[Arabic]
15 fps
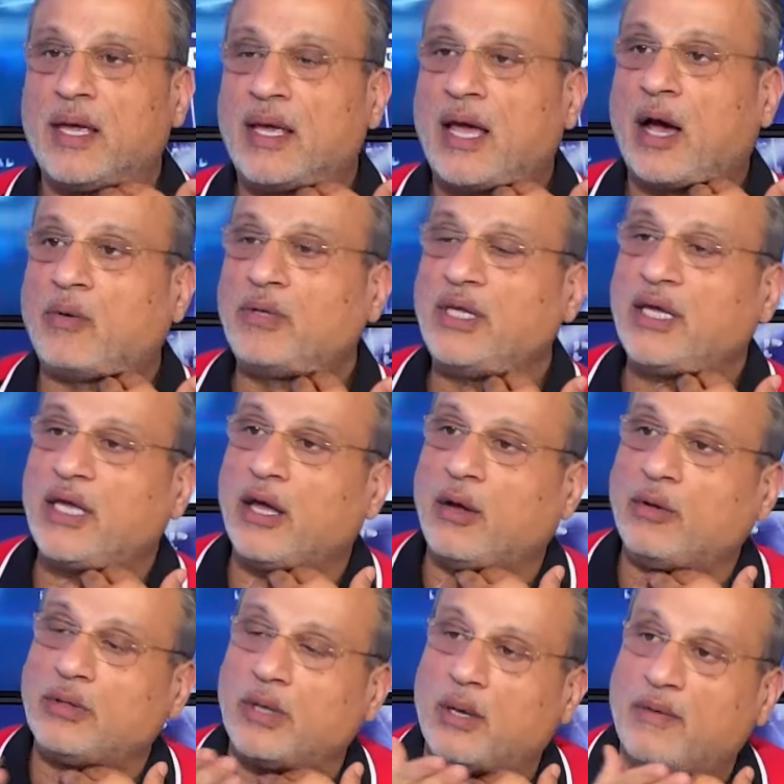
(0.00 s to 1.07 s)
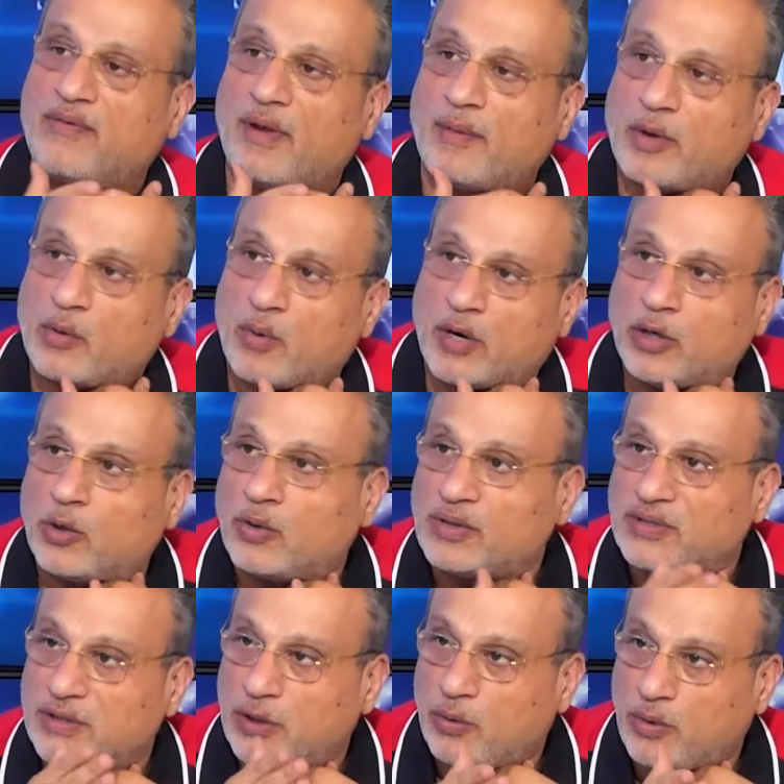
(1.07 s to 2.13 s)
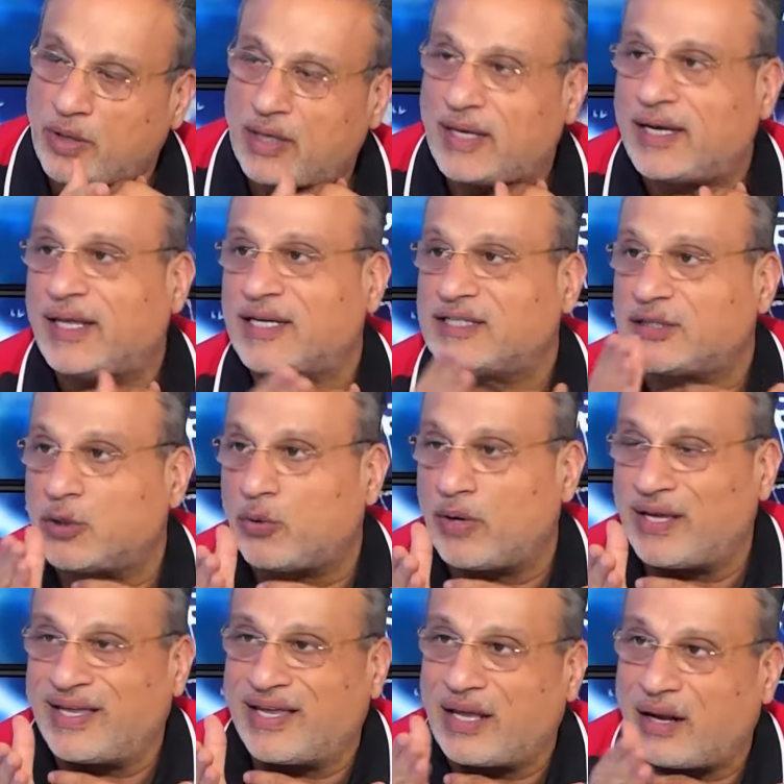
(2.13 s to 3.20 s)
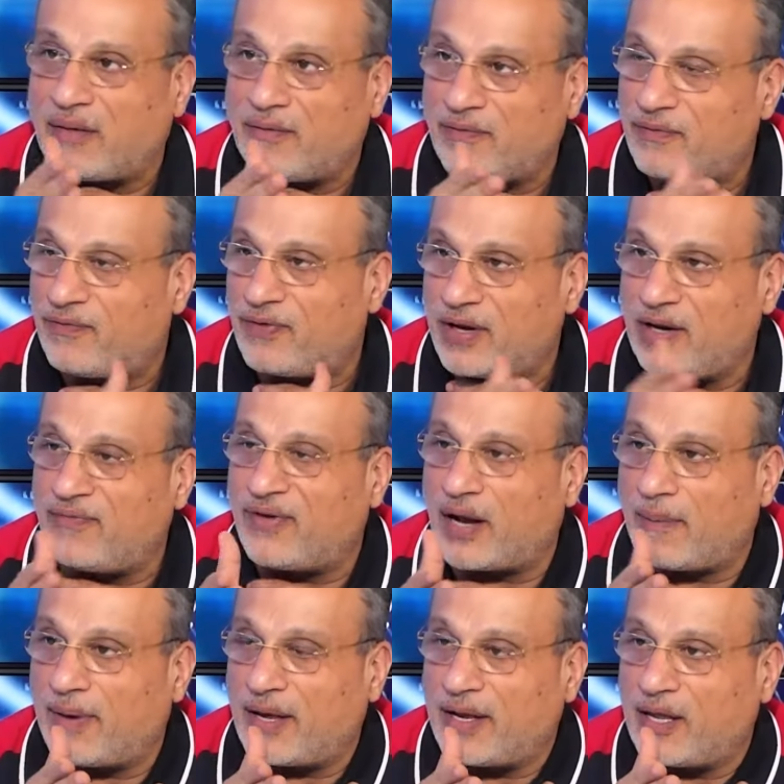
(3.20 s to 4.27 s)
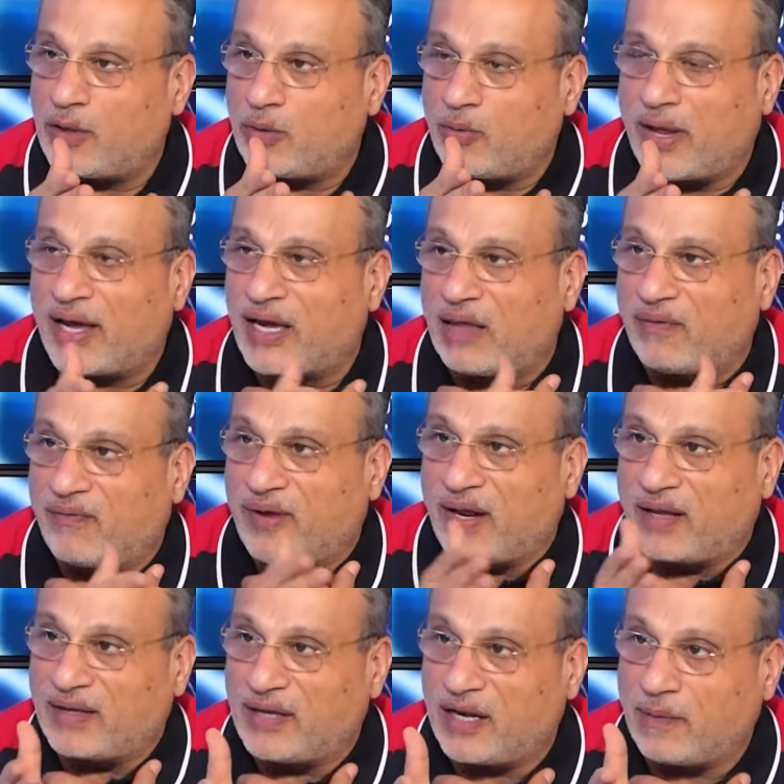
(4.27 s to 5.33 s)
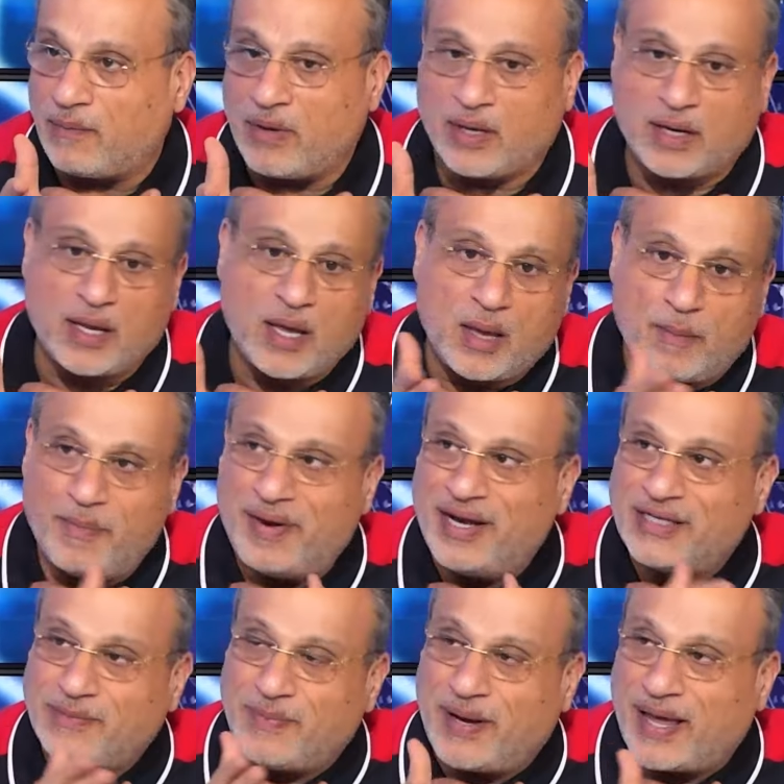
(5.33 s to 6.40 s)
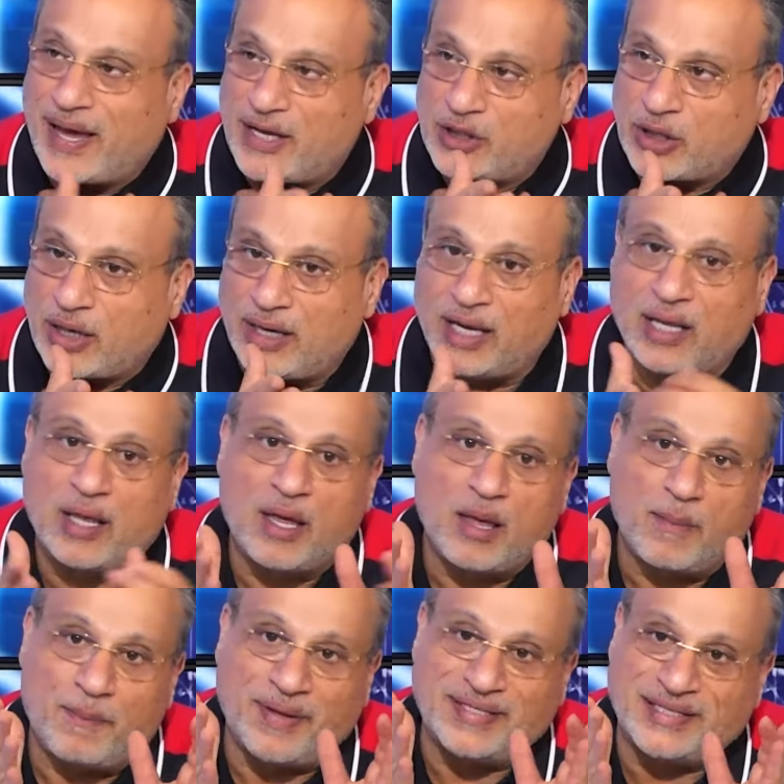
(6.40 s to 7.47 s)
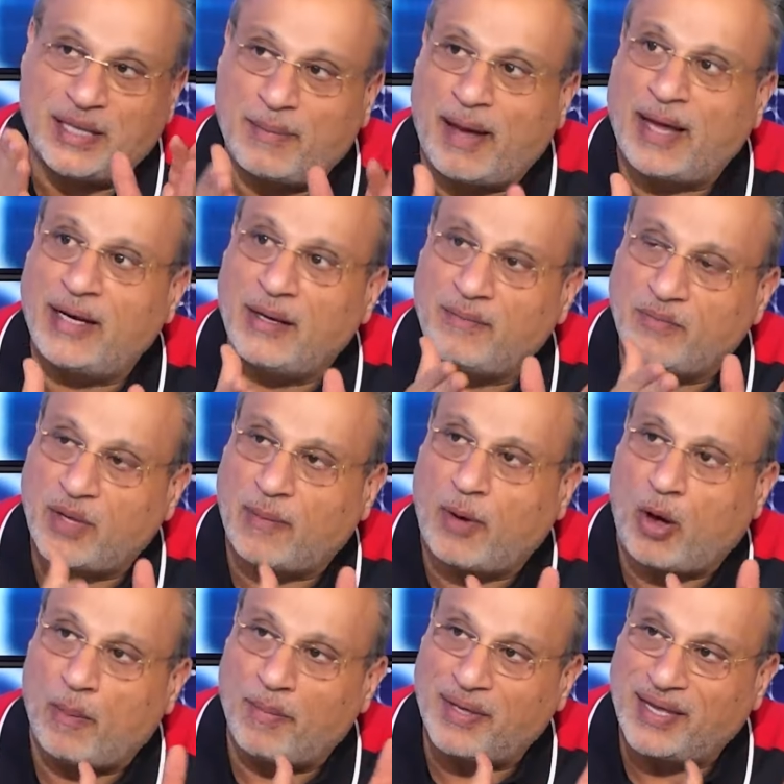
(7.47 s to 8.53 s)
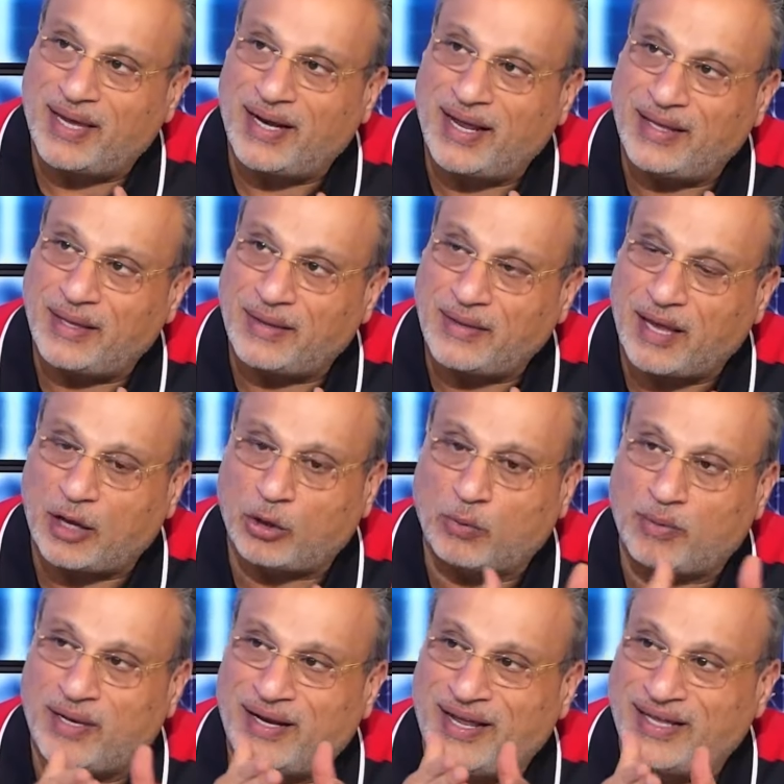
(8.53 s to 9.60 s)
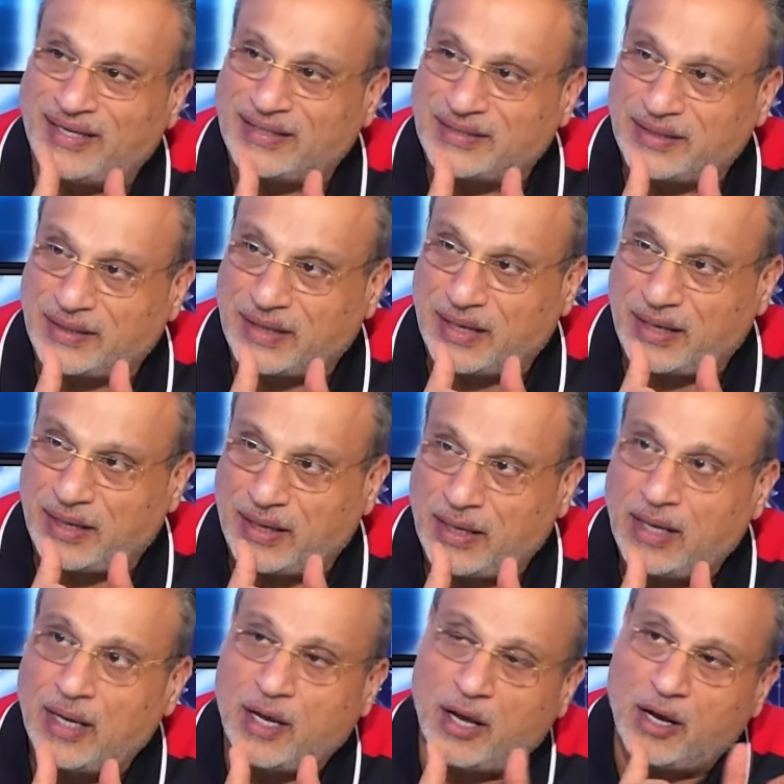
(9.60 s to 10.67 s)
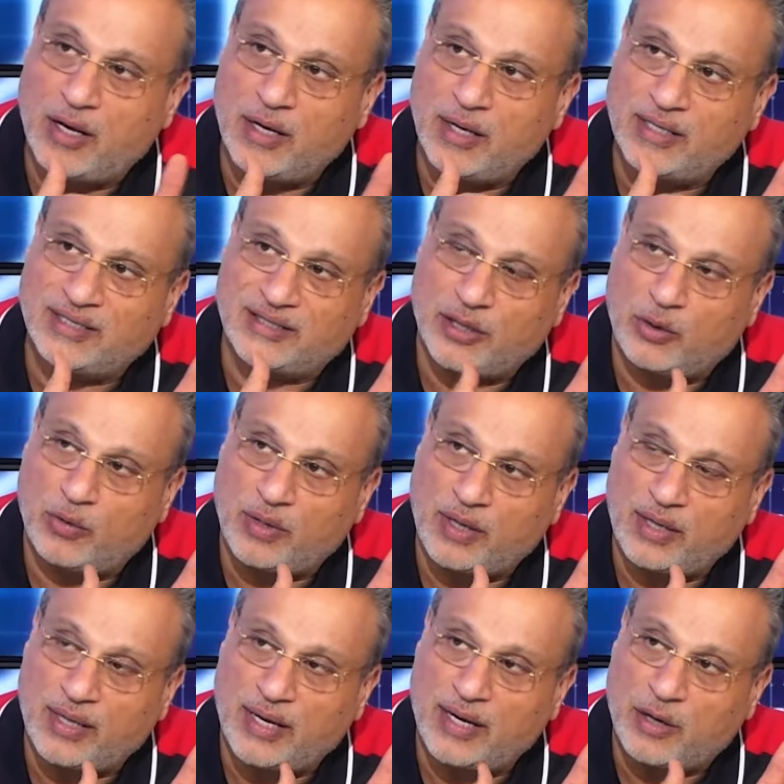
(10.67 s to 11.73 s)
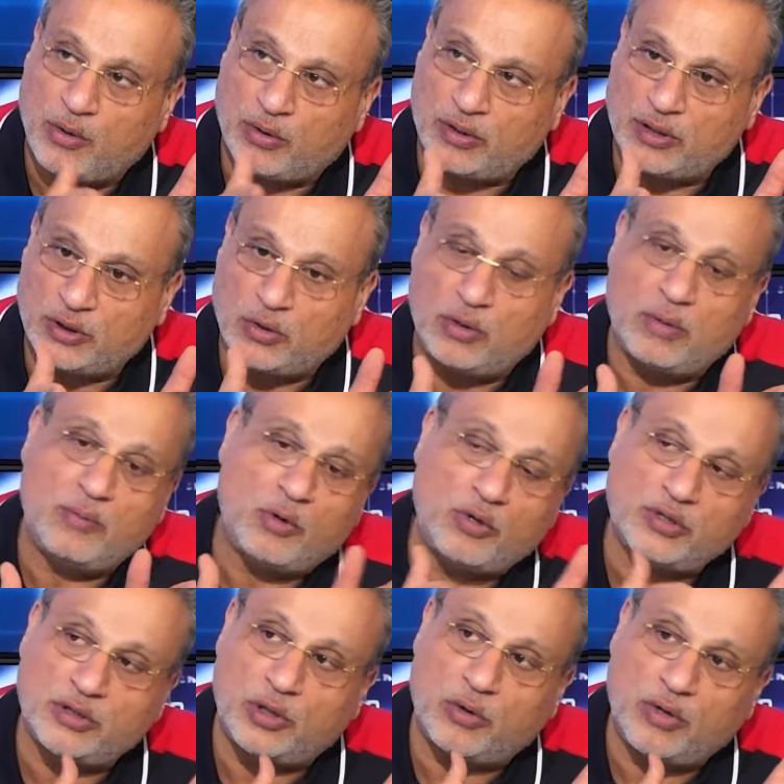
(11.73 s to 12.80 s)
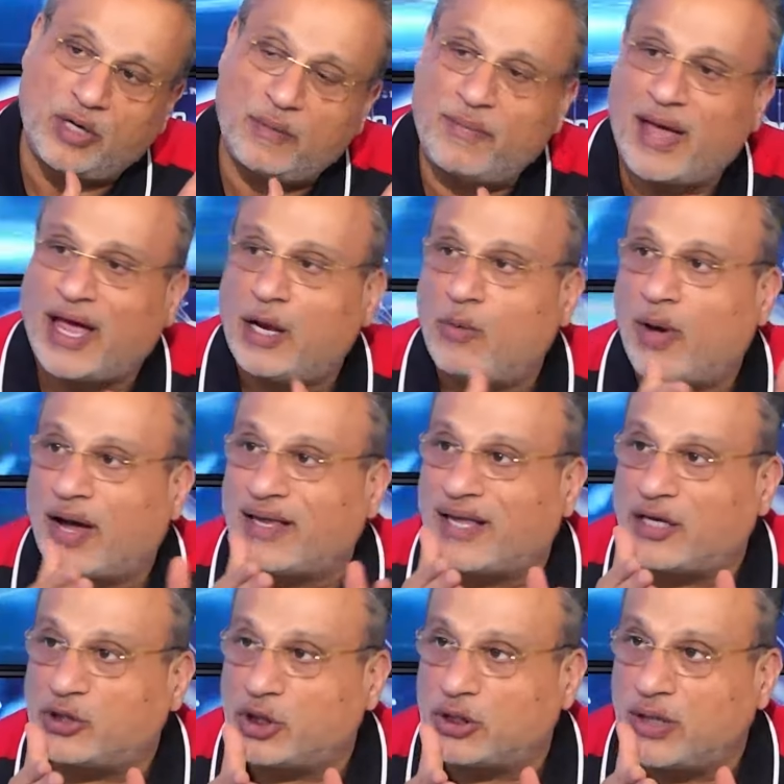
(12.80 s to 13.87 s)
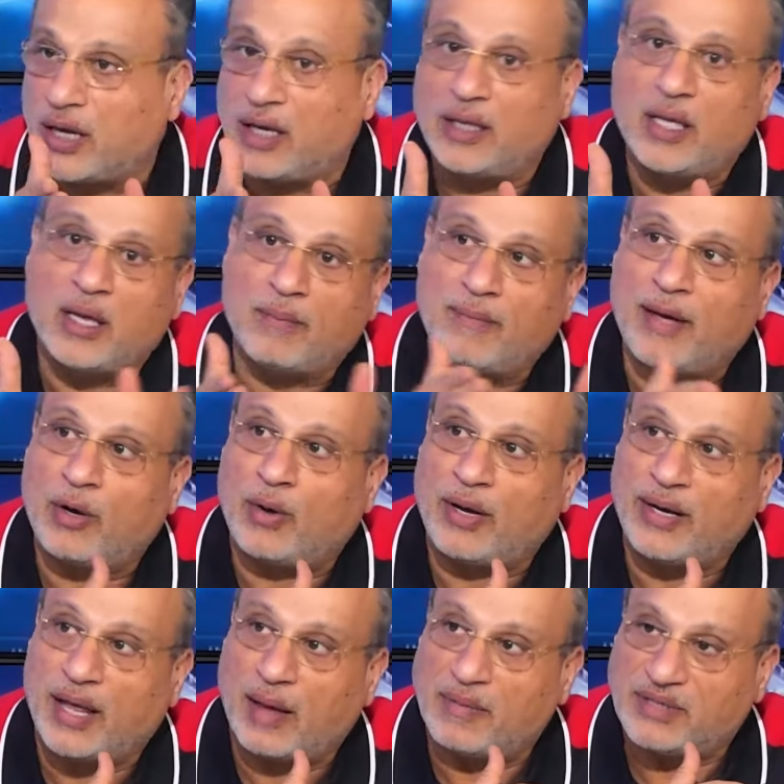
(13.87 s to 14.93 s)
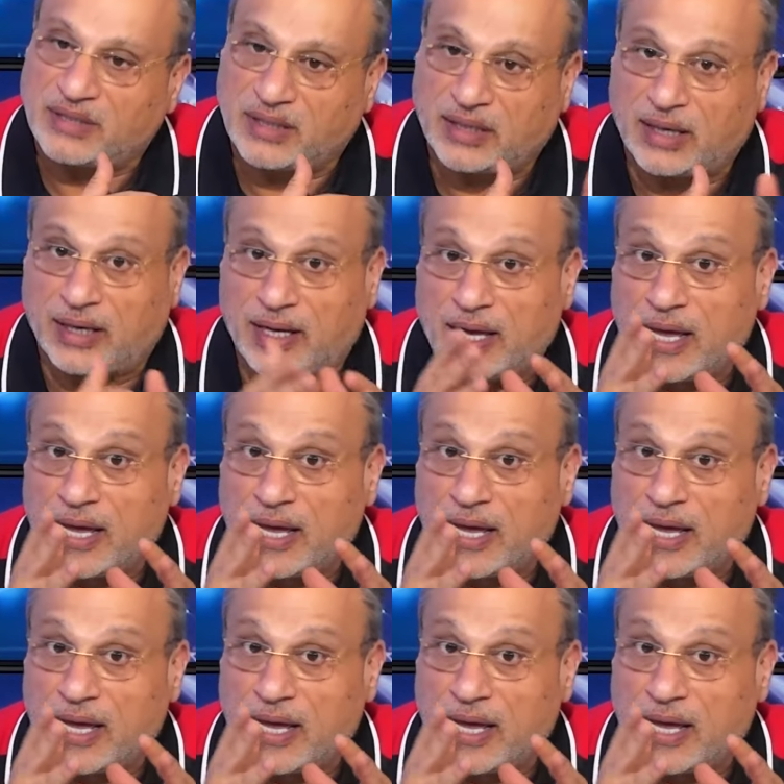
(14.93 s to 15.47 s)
هوديك اونتي انفلامتوار نون ستيرويد هيدا ستيرويد هيدا الفرق بيناتهم اكيد فرق كتير كبير بالنسبه لغير شغلات بس المعلم تبعهم بتعليه الضغط وبتعليه السكري هن ستيرويد اللي كورتيزون نون ستيرويد بيعلوا اكثر شيء الضغط ما له علاقه بالسكري